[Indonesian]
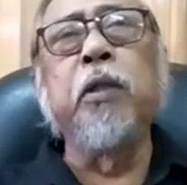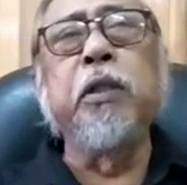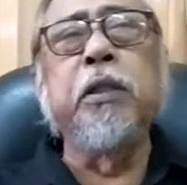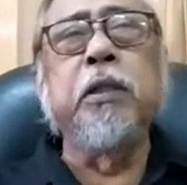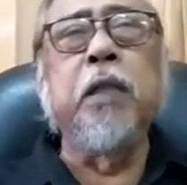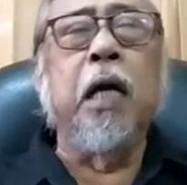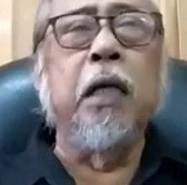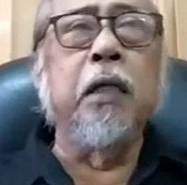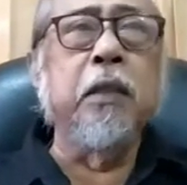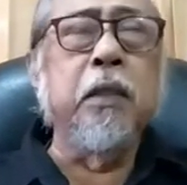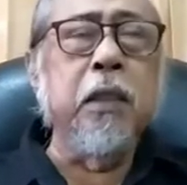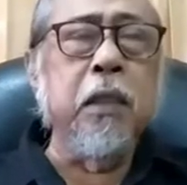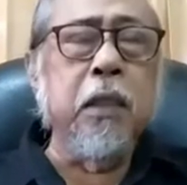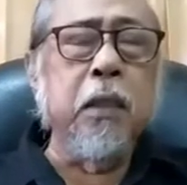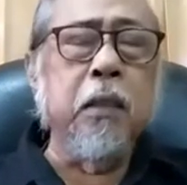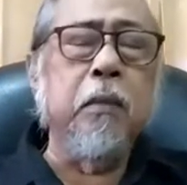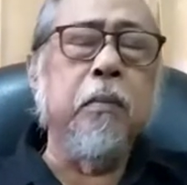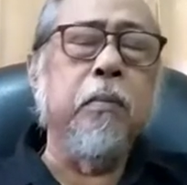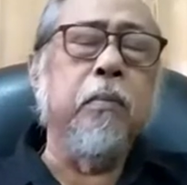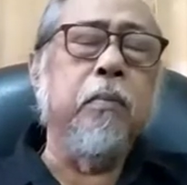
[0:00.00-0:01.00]
menjadi
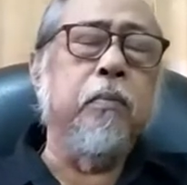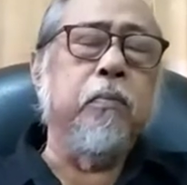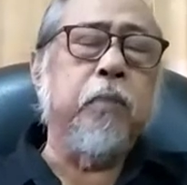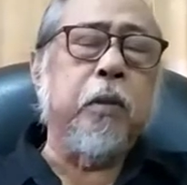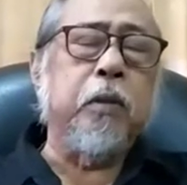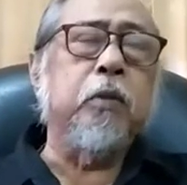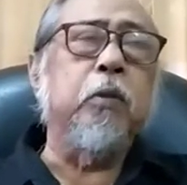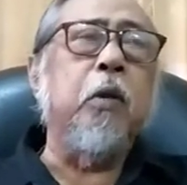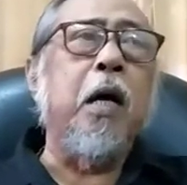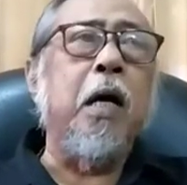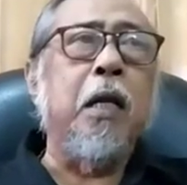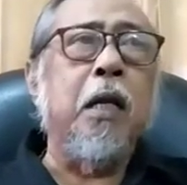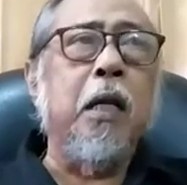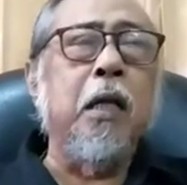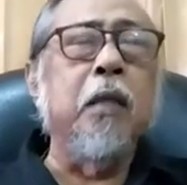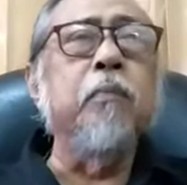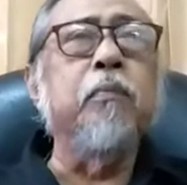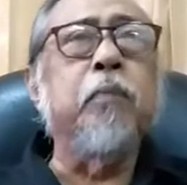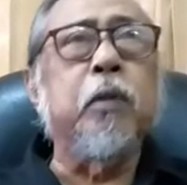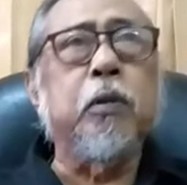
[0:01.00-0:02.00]

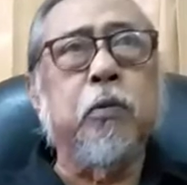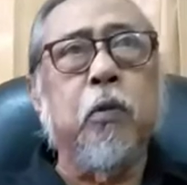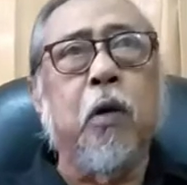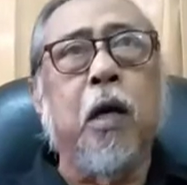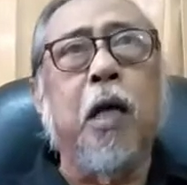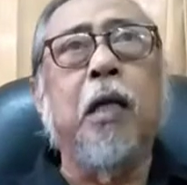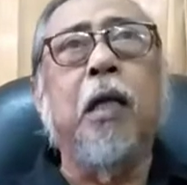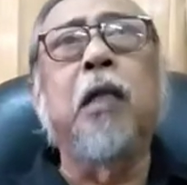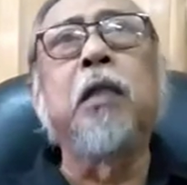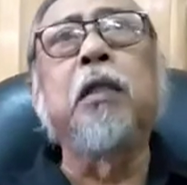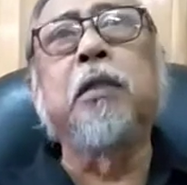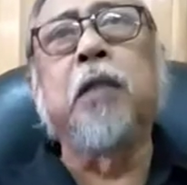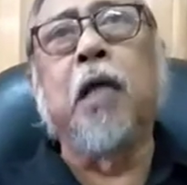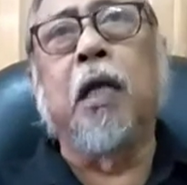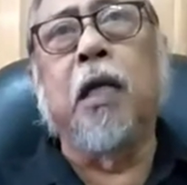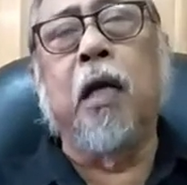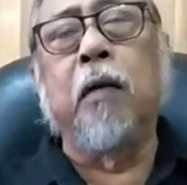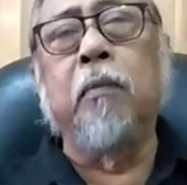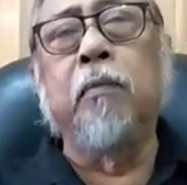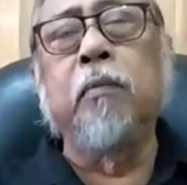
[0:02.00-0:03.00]
persoalan-persoalan di
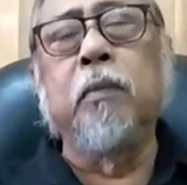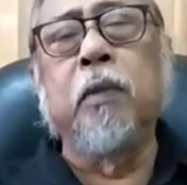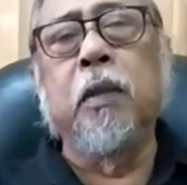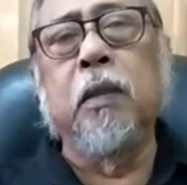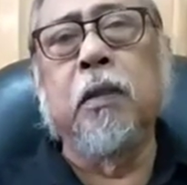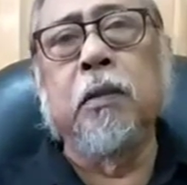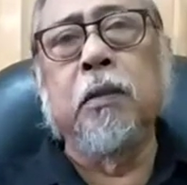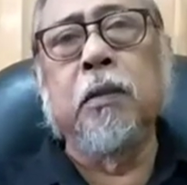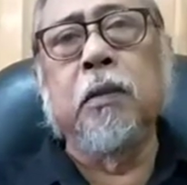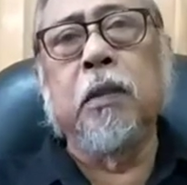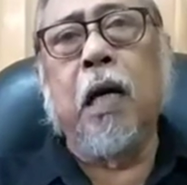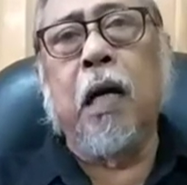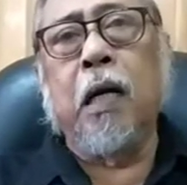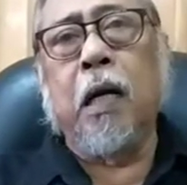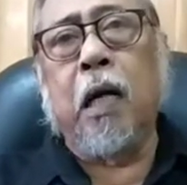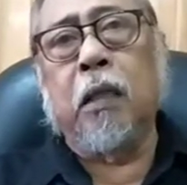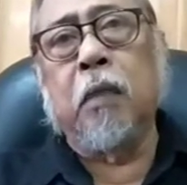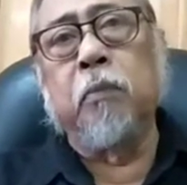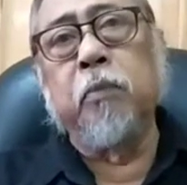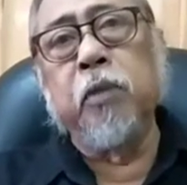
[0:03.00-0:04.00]
dalam
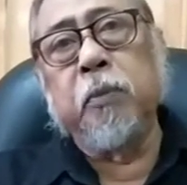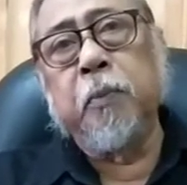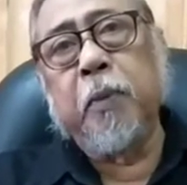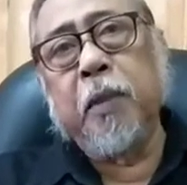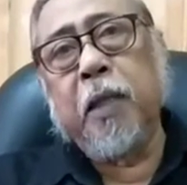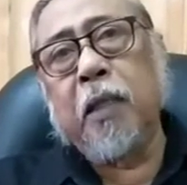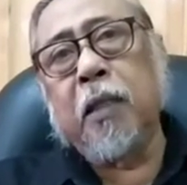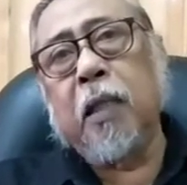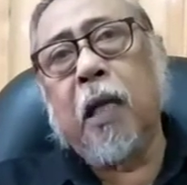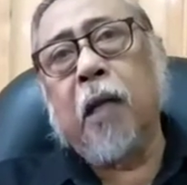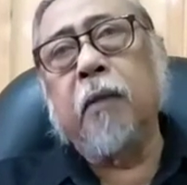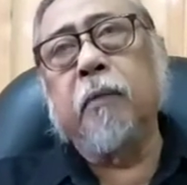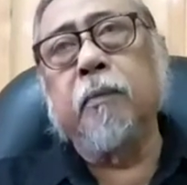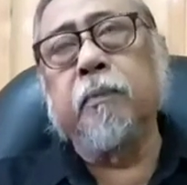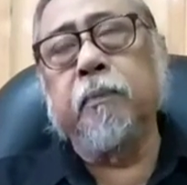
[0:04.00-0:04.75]
akademis mendatang.